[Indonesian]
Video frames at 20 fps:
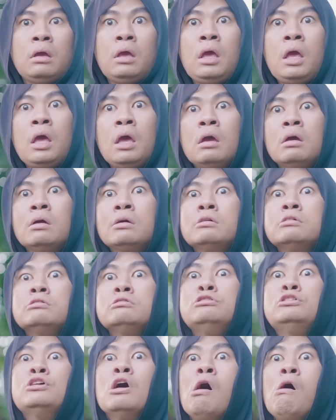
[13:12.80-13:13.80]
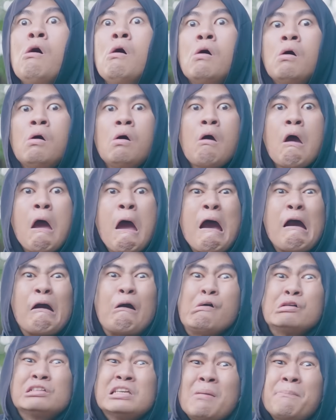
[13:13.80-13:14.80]
Ih, Jo,
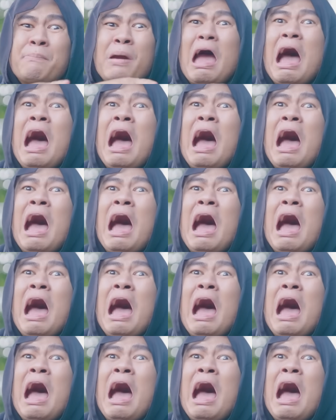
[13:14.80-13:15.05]
kau sampai